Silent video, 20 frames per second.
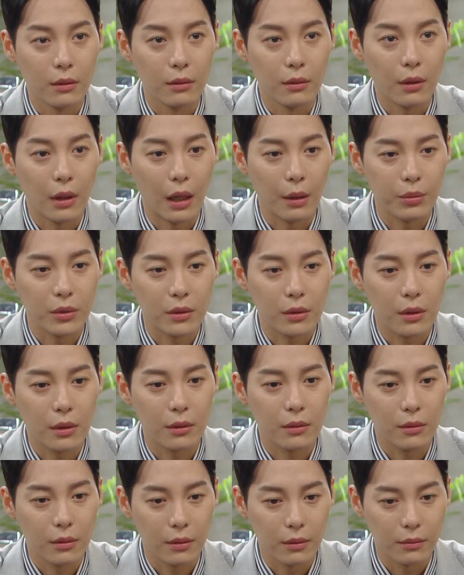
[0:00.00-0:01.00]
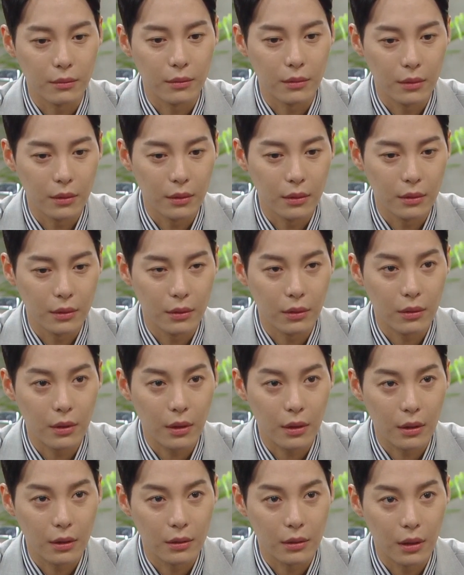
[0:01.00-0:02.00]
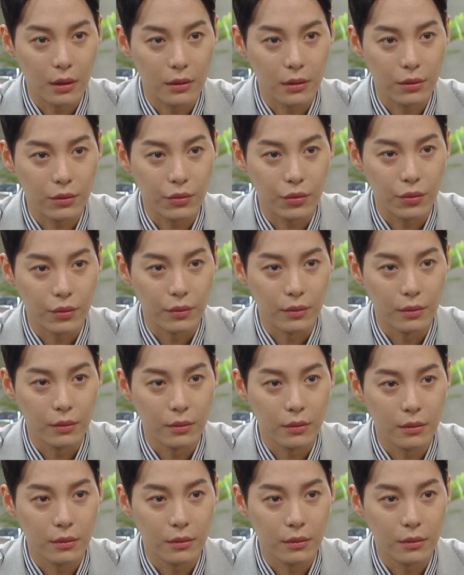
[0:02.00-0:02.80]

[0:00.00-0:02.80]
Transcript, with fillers: 아버지께서 이렇게까지 하실 줄은.